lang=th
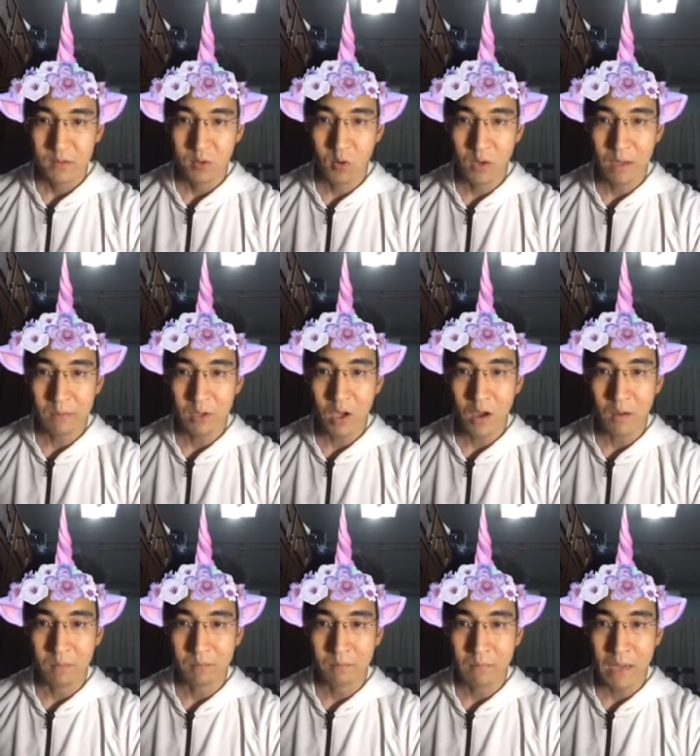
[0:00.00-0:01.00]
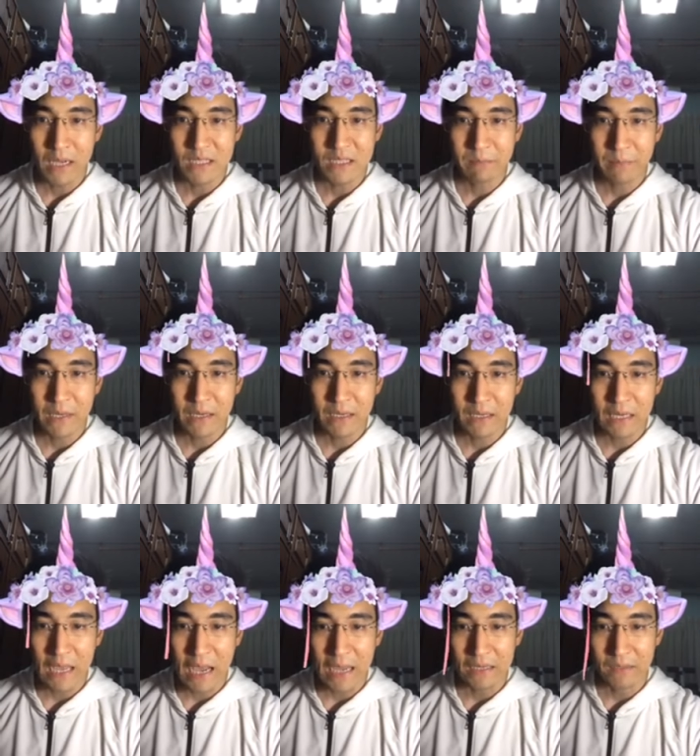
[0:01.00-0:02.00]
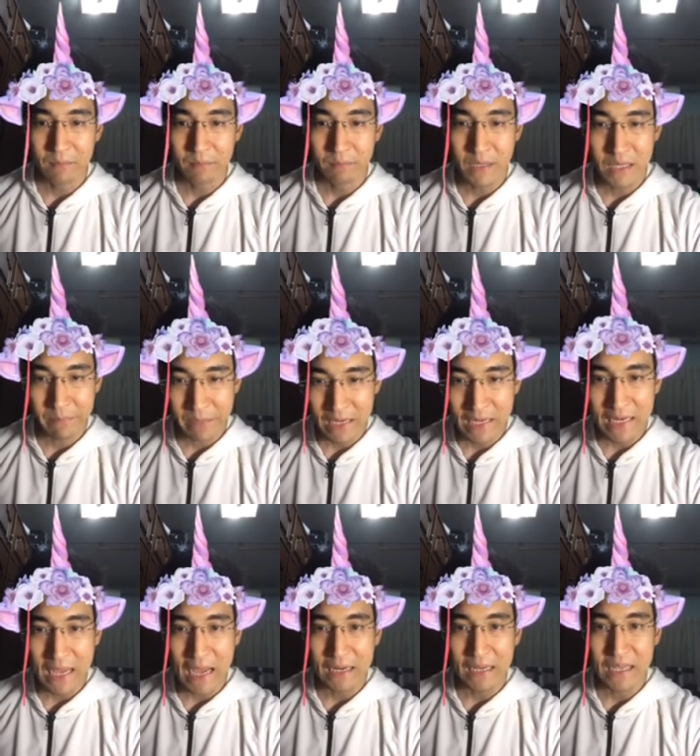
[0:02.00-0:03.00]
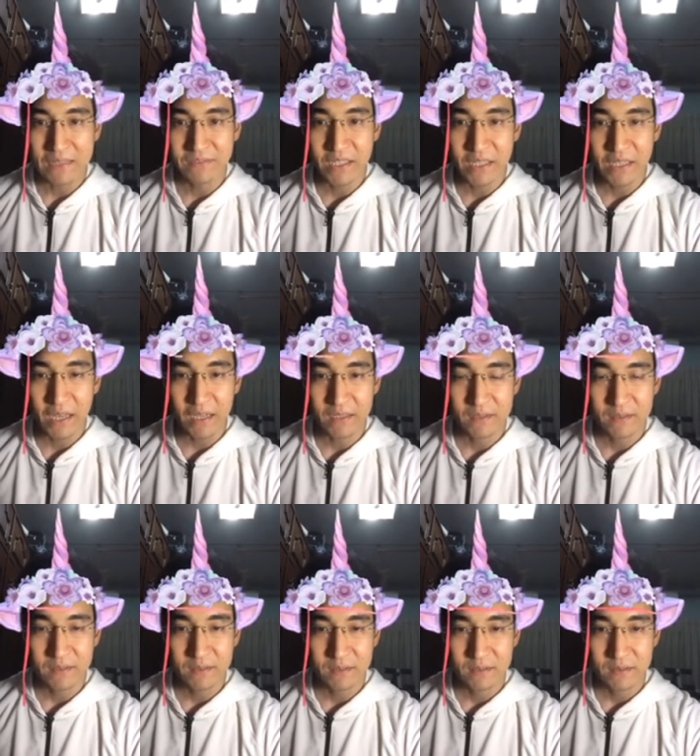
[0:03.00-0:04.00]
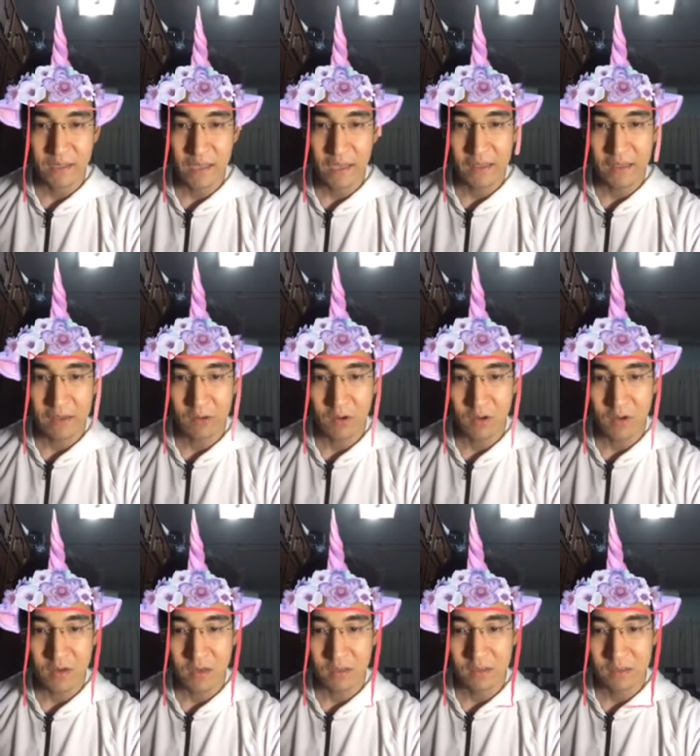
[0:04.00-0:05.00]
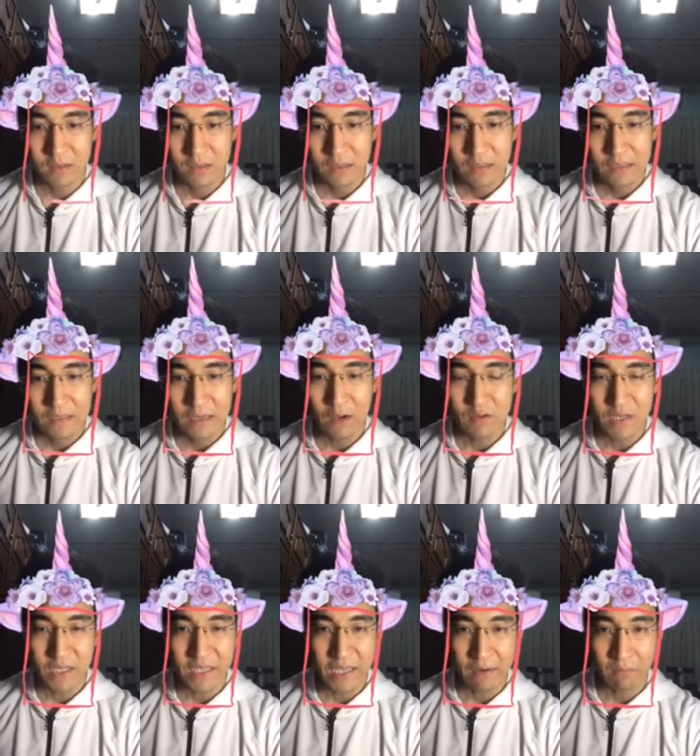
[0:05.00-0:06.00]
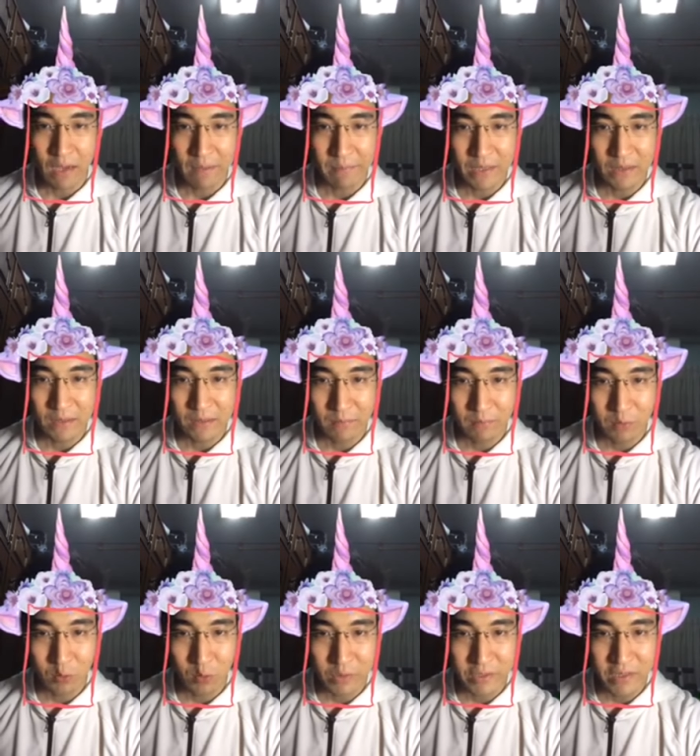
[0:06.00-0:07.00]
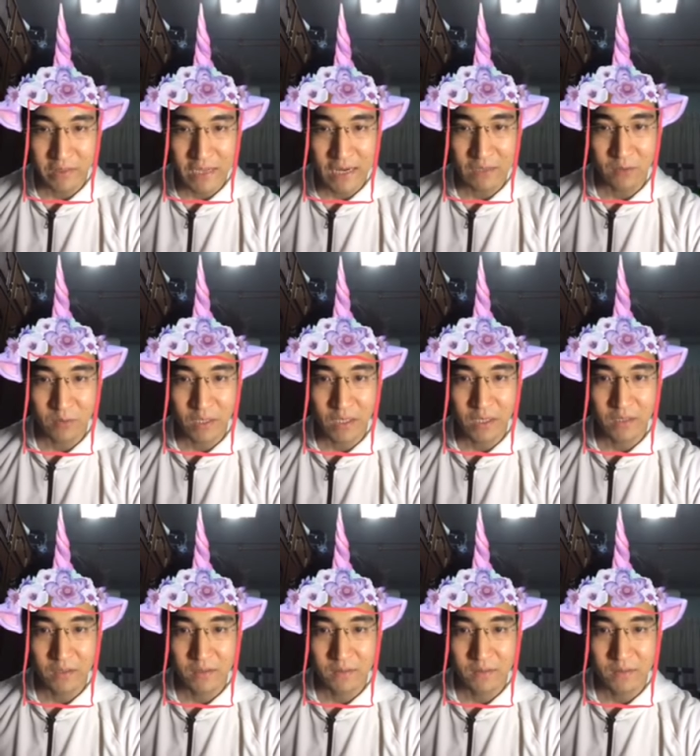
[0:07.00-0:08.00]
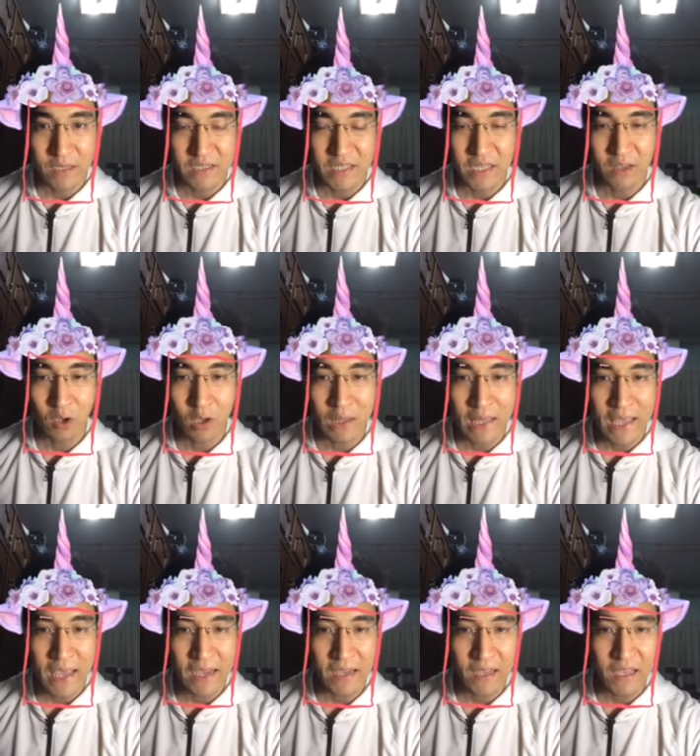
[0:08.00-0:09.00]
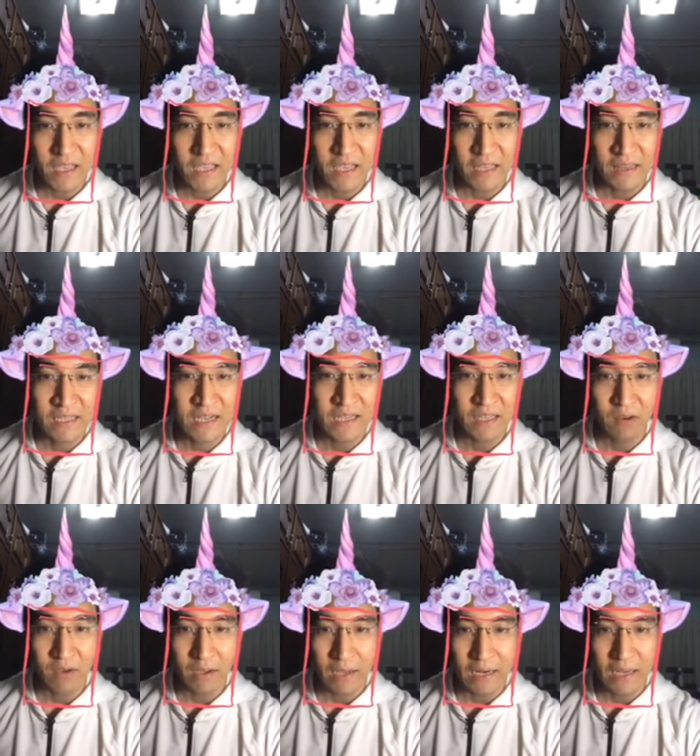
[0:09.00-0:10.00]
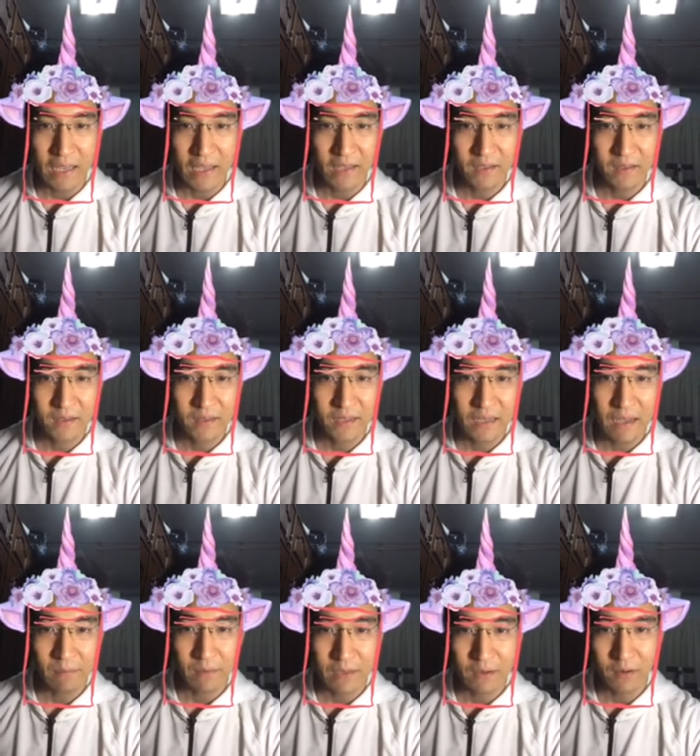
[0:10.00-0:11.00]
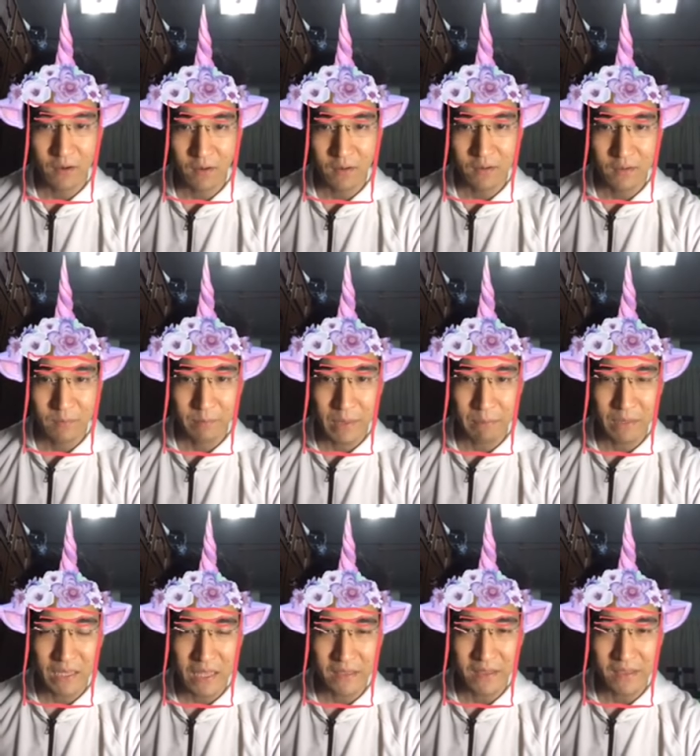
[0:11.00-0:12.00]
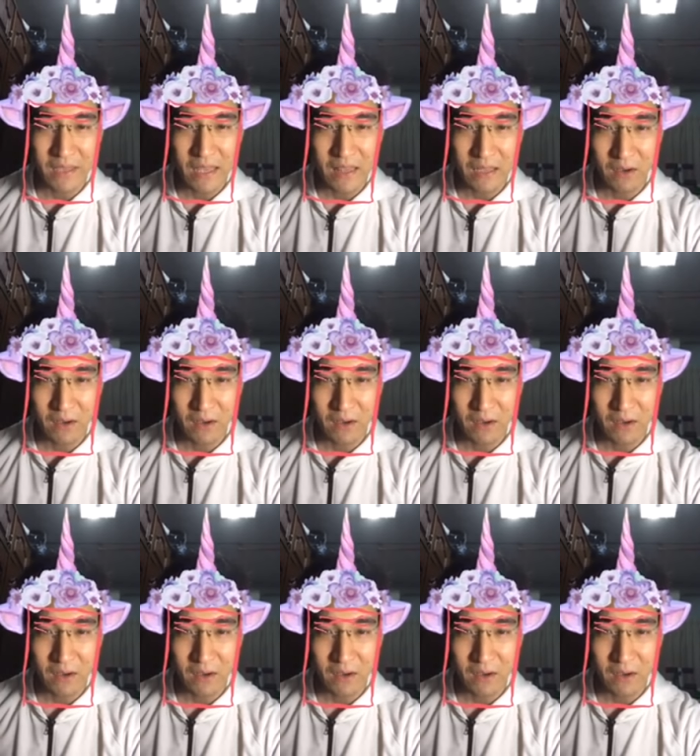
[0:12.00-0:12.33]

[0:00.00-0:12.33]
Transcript: งคำตอบมักจะเป็นกระดาษ มันจะเป็นกระดาษ A4 อ่ะนะ แล้วก็เขาจะเขียนไว้เป็นตัวสั้น ๆ ตรงนี้ อย่างเช่นท่อนแรกให้เขียนเรื่องเกี่ยวกับอะไรนะครับ แล้วเขาเป็นประเด็นสั้นๆ แล้ว